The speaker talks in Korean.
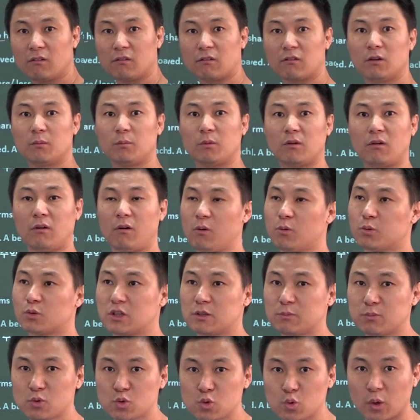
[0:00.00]
그러면 어
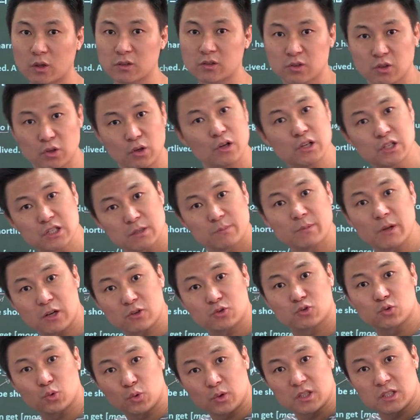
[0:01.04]
기분 좋아서 더 열심히 할
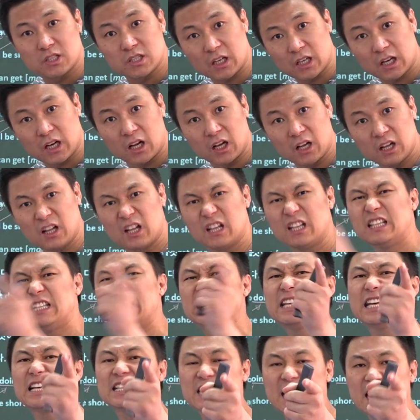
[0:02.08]
수도 있잖아.
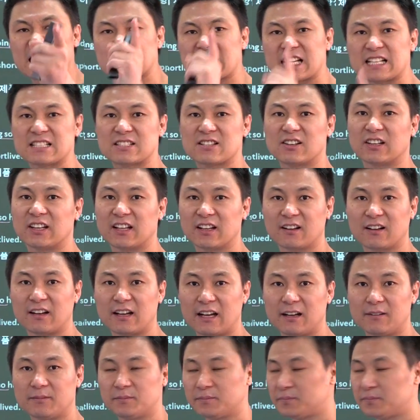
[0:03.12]
이게 생산성인 거야.